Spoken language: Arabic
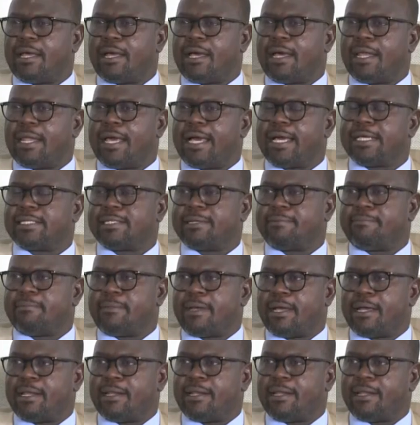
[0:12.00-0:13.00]
على حسب
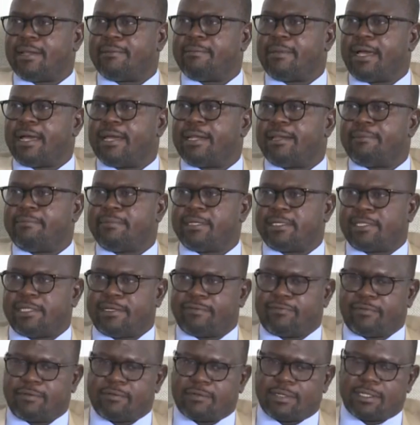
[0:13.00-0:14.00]
المحل اللي
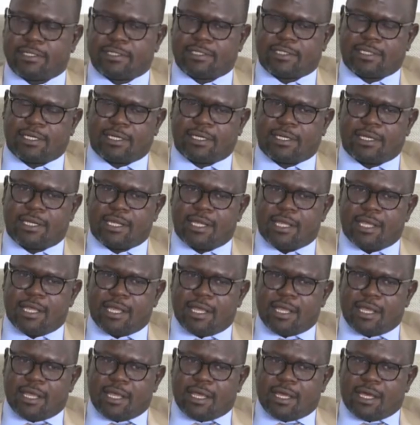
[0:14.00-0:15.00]
بينشئ فيه الانسان
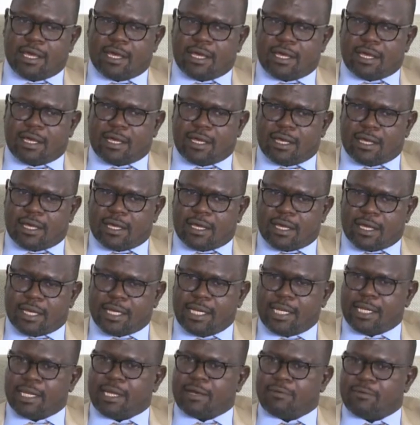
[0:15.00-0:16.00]
آه،
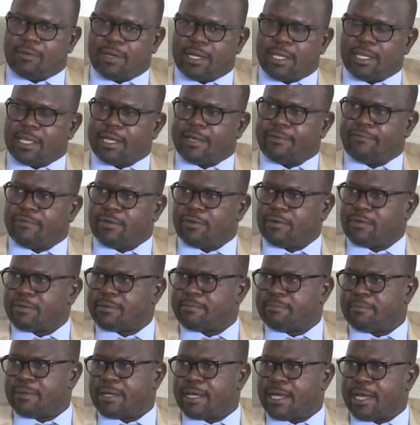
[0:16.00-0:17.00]
نحن اول ايام في
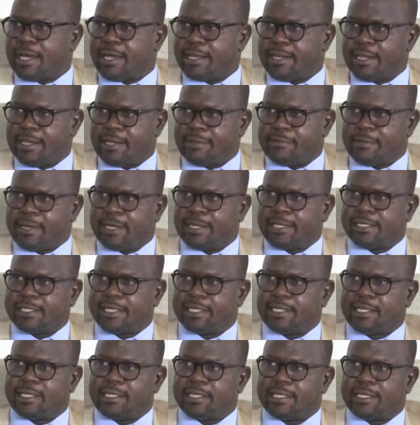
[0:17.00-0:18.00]
الغربه عانينا معاناه
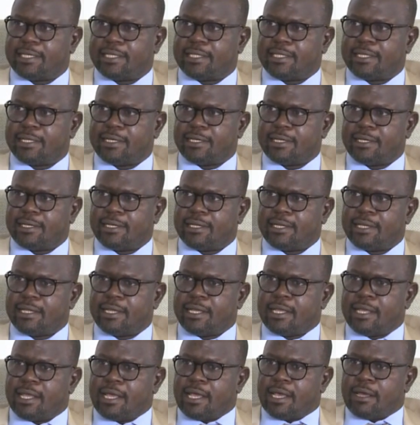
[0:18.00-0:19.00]
شديده جدا
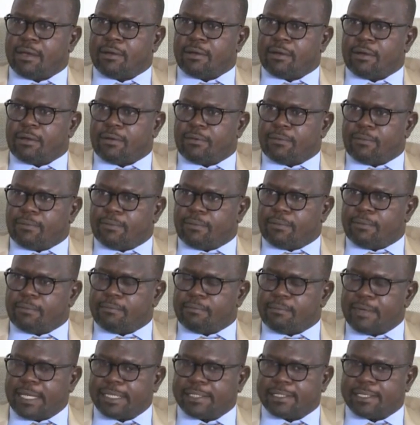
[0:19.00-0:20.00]

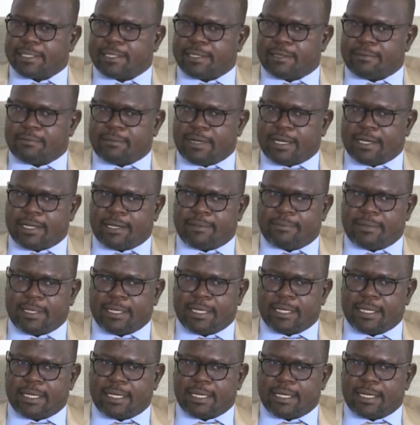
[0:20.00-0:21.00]
ليست المعاناة من
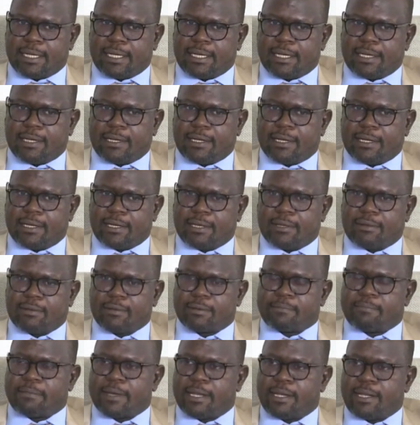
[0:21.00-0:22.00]

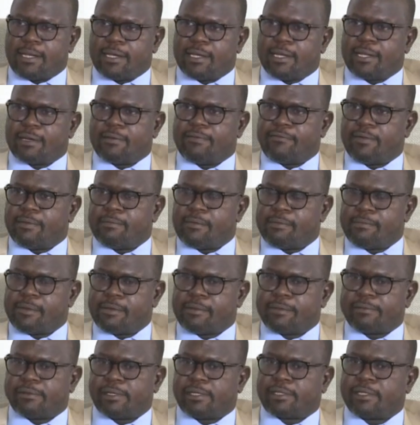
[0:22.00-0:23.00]
الغربة نحن لأنه في المملكة
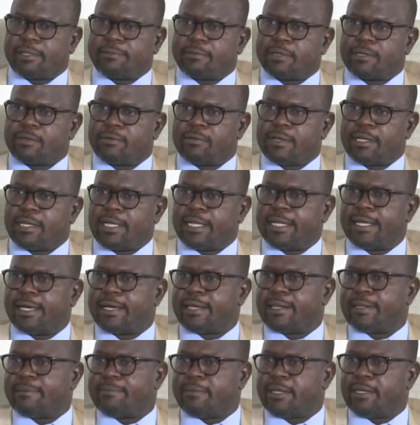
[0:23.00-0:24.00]
ما نعتبر أنه نحن
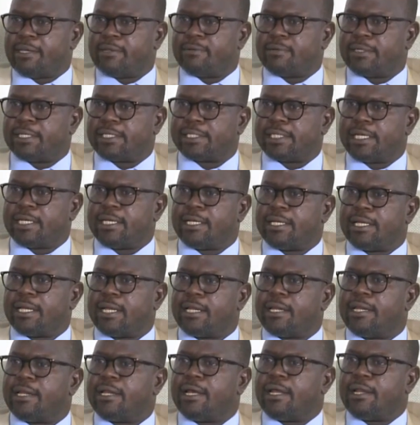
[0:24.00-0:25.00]
غريبين ولا شيء
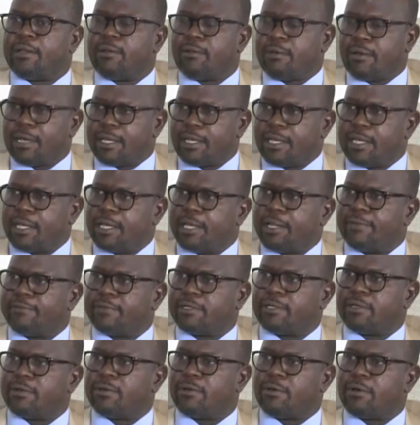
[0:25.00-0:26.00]
اللغة هي
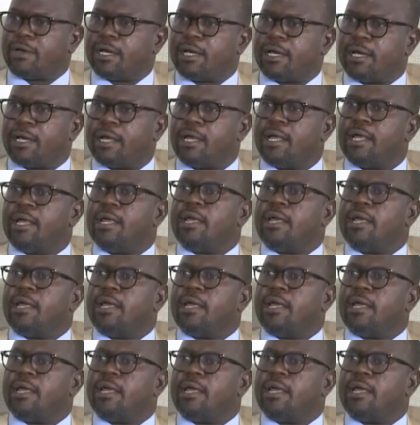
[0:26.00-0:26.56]
نفس اللغة